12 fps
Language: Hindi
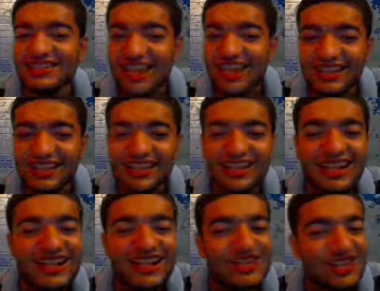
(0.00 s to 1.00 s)
लाइक कर
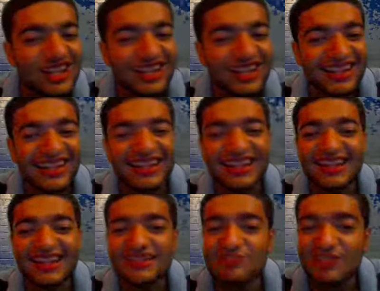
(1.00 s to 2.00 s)
देना शेयर कर देना
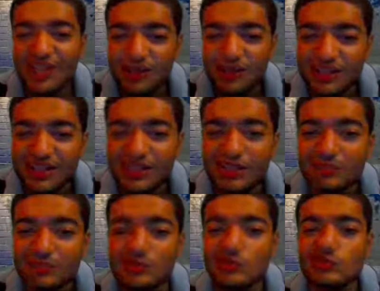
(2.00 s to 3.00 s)
सब्सक्राइब कर देना
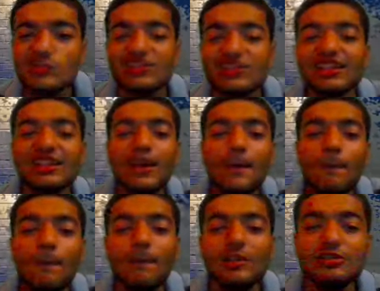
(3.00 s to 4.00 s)
अपने दोस्तों के साथ
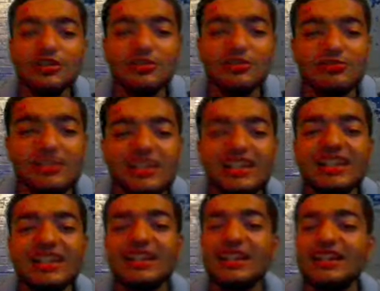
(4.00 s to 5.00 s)
मिलूंगा तुमसे
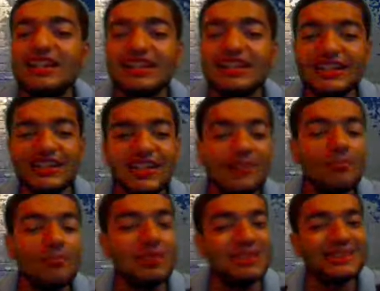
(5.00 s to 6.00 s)
एक नई गेम
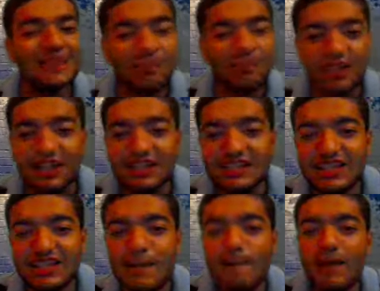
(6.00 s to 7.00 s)
में तब तक के
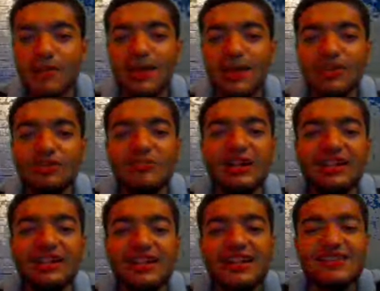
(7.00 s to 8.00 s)
लिए बाय बाय गुड बाय
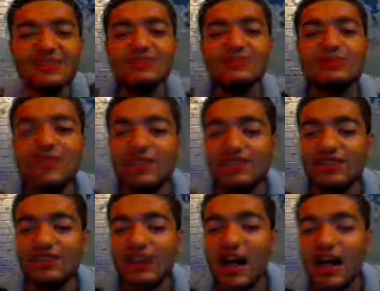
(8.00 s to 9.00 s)
टाटा सी
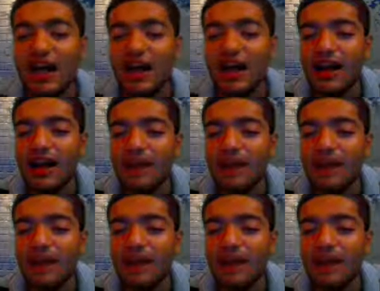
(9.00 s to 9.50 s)
अलविदा